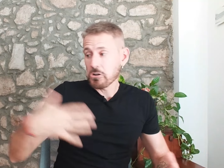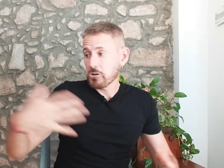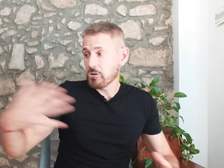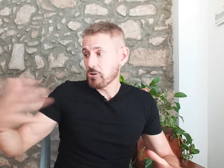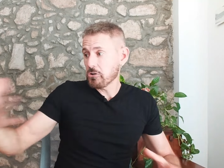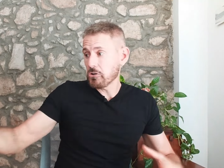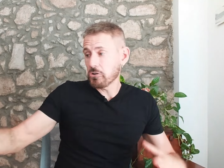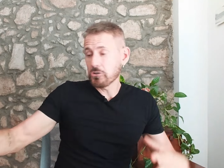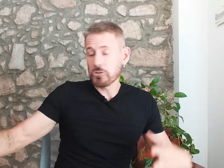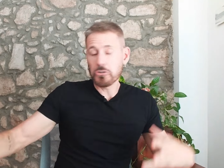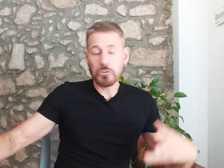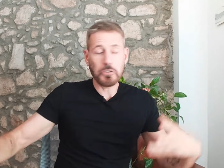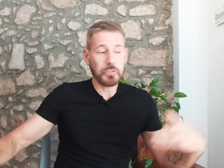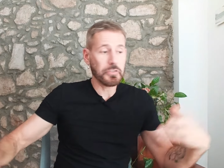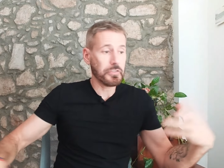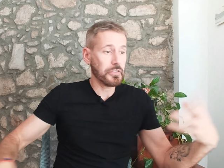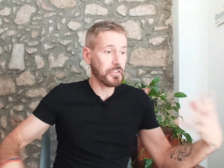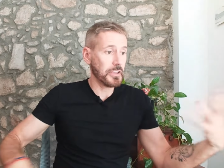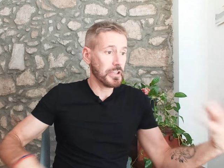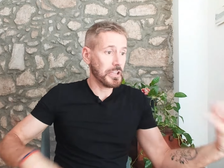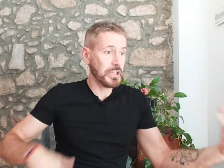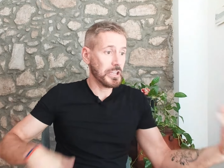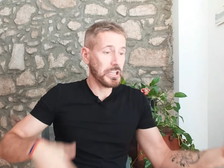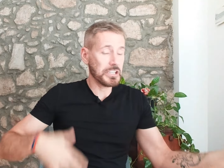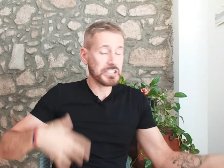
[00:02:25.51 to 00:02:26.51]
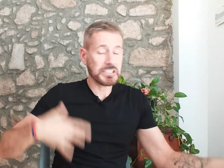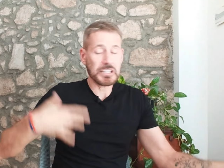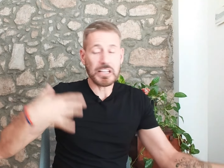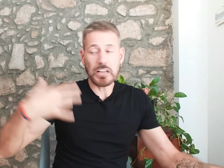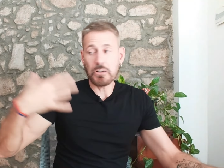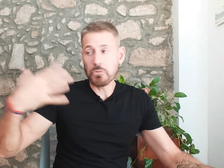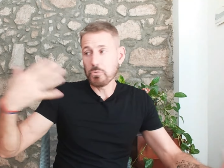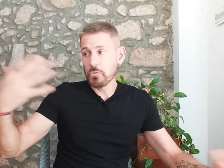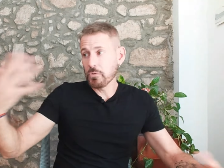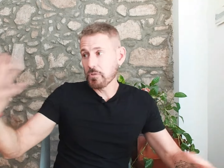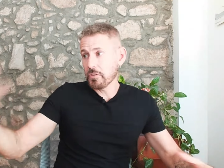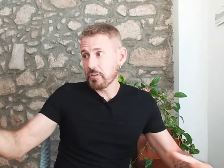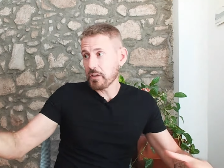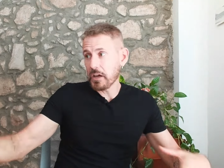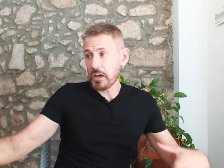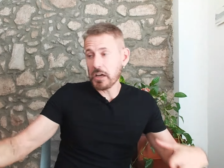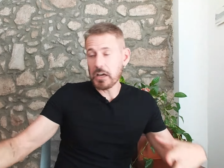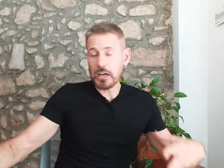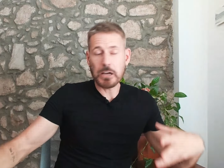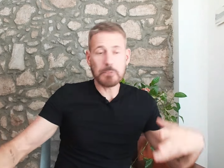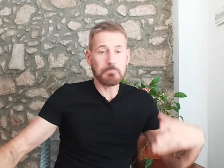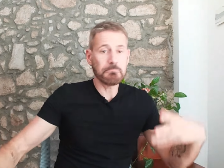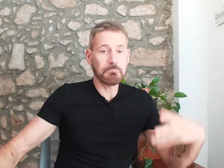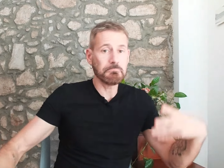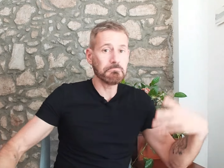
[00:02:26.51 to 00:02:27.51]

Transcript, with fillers: conoce, saluda,